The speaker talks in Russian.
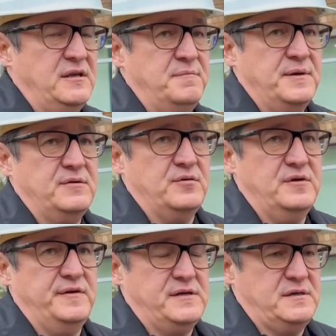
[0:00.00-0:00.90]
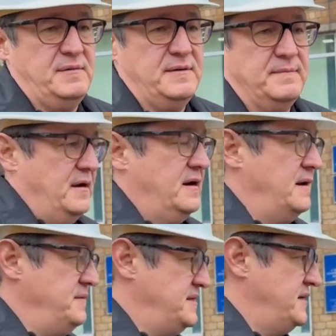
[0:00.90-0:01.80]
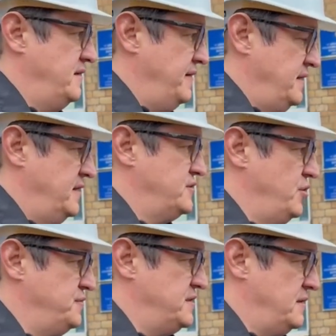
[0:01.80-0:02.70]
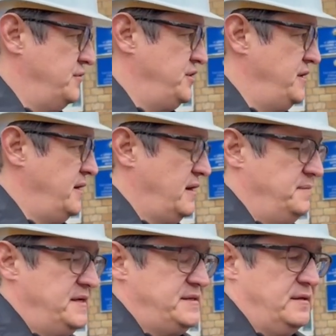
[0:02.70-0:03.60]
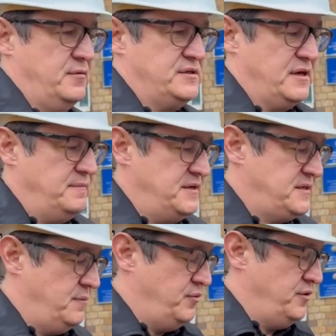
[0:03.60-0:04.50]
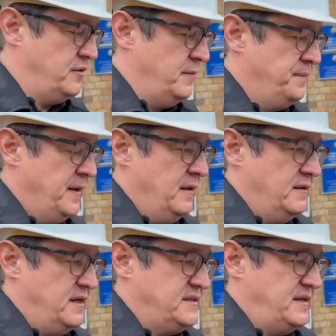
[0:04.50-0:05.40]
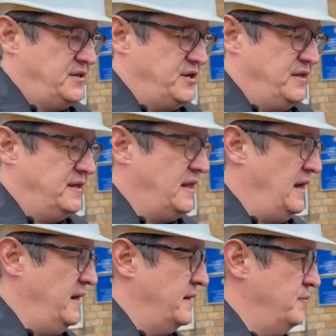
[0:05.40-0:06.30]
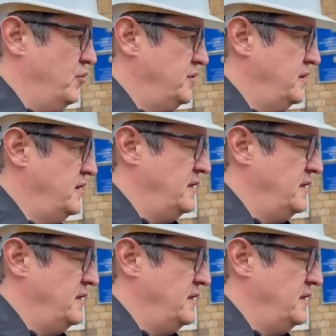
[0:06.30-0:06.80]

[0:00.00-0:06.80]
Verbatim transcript: температурного режима. А... Э, комиссии, давайте дождемся заключения комиссии. То есть комиссия будет достаточно детально работать.